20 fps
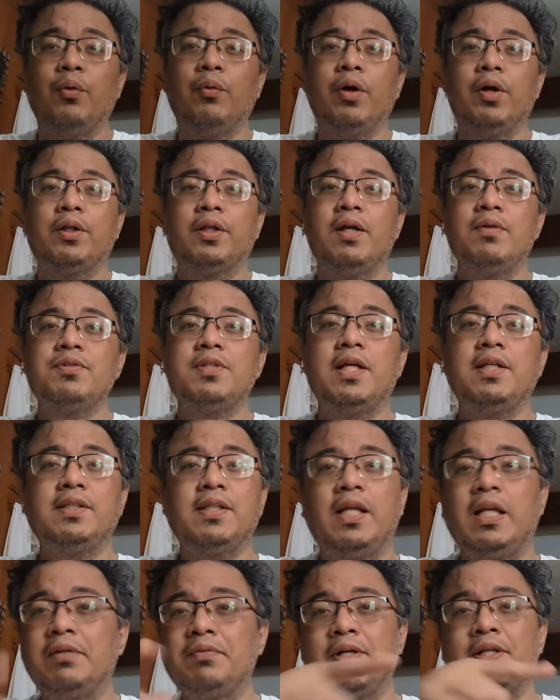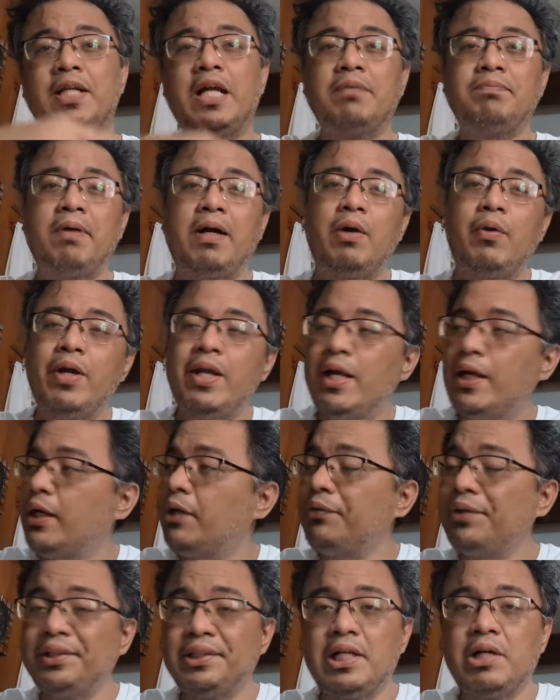Welcome sa isa namang
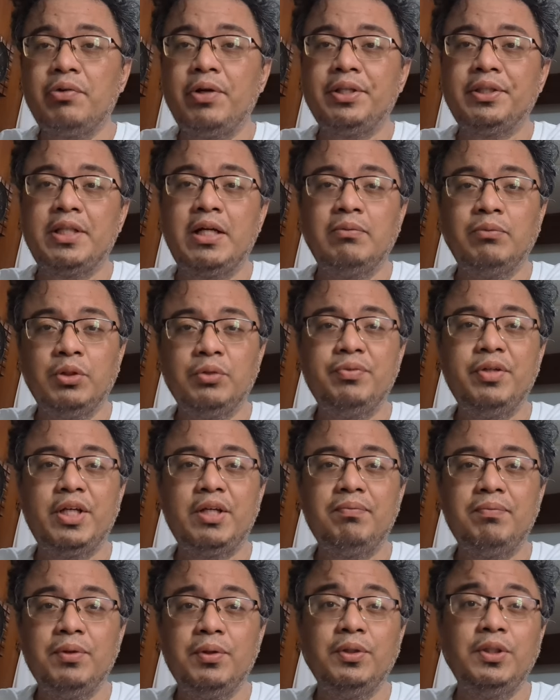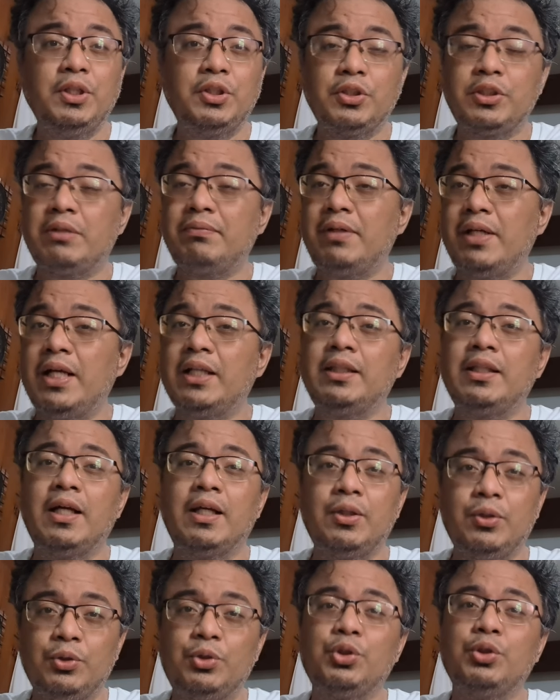napakawalang kwenta-kwentang movie review dito sa balat
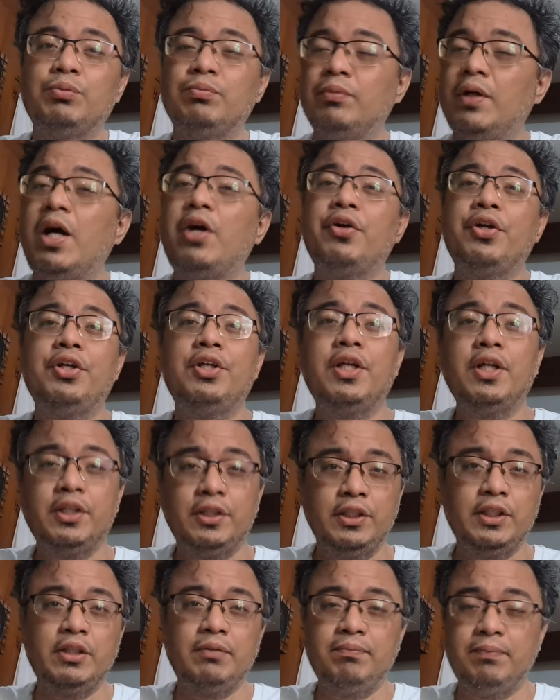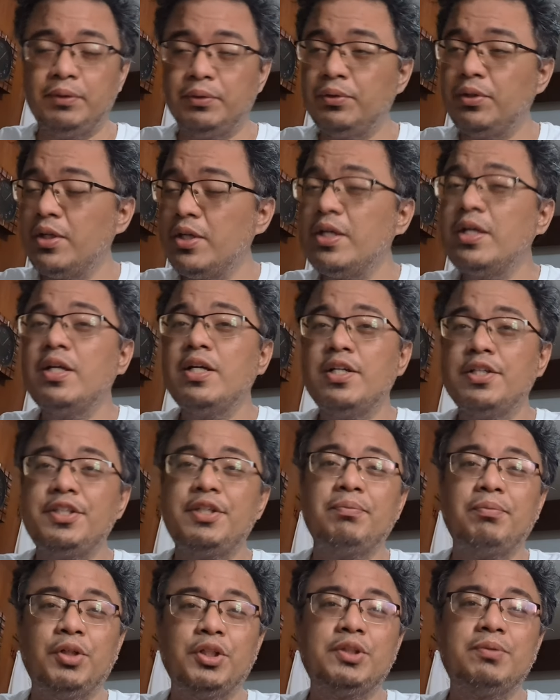ng YouTube. Ako yung nagre-review,
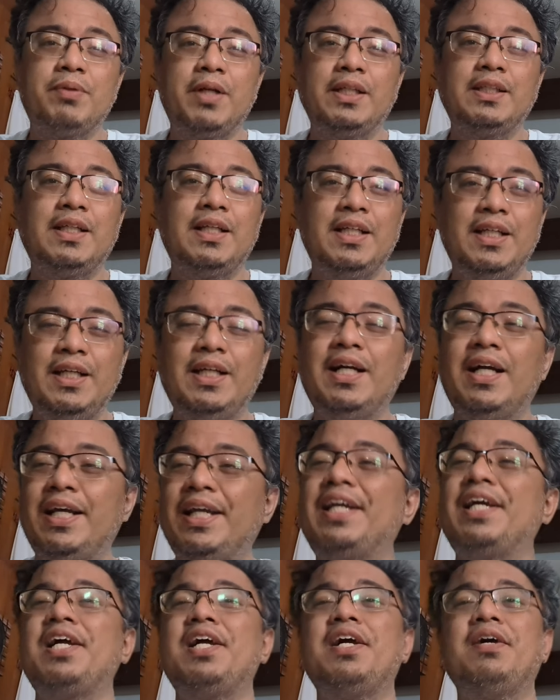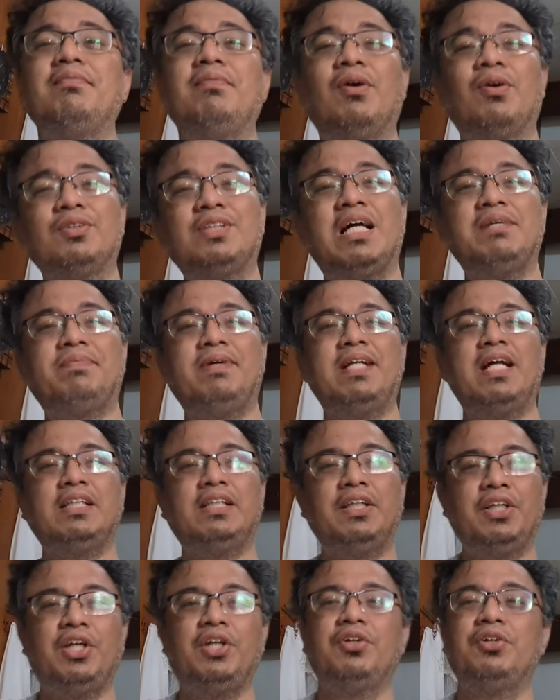si Boss Bryce Aligay. Pag-usapan
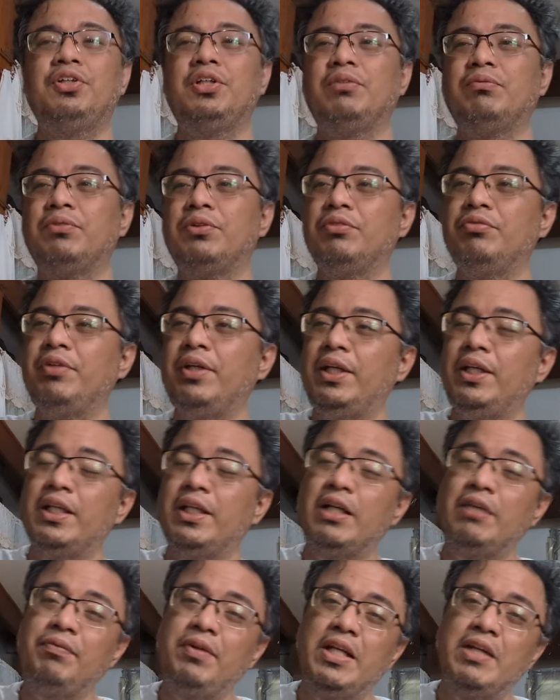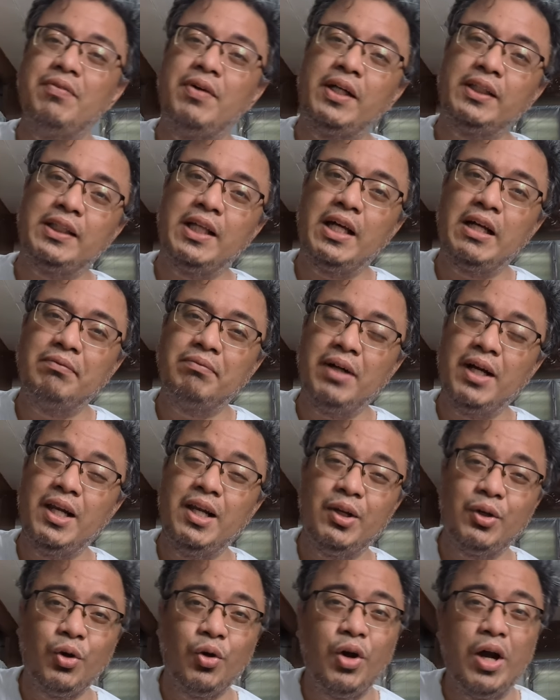natin ngayon ng movie na pinamagatang
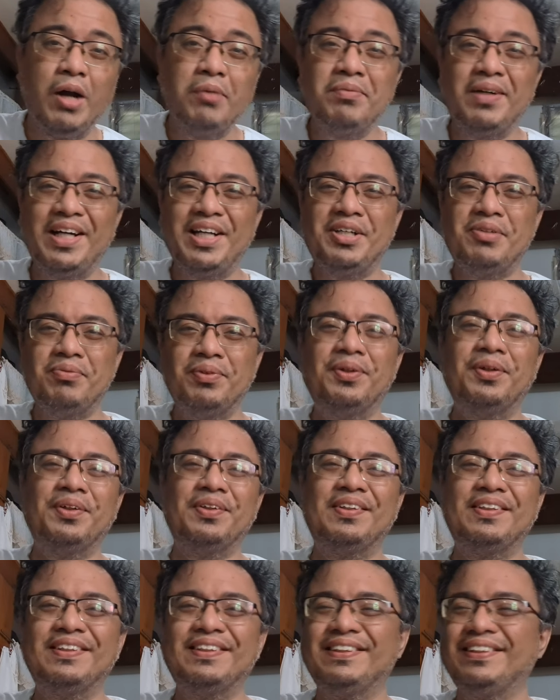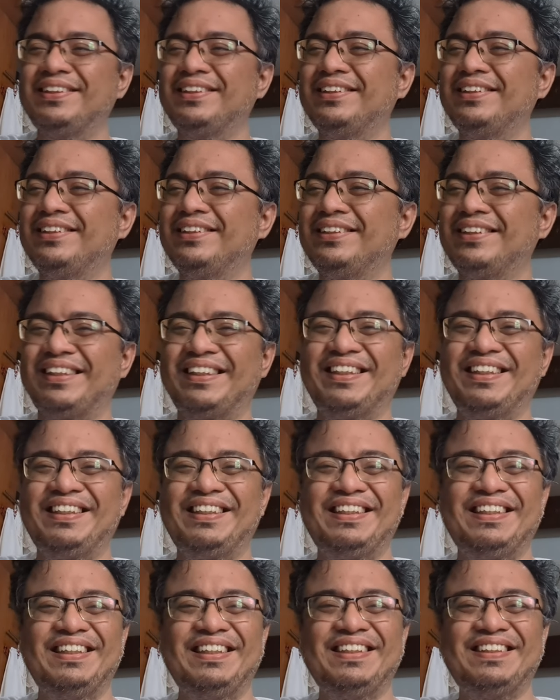Mahal Ko Ang Mahal Mo.
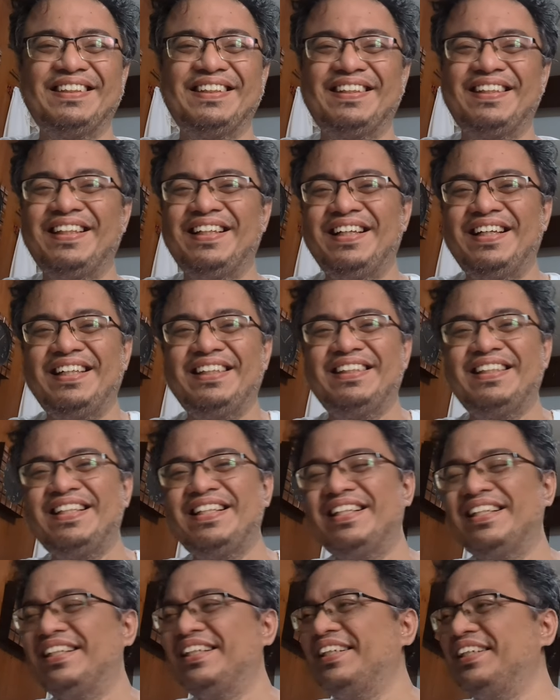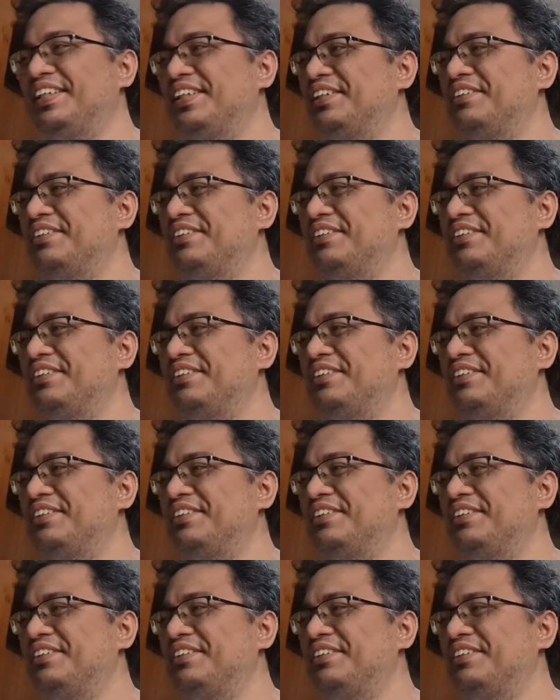Ah, isa title ah.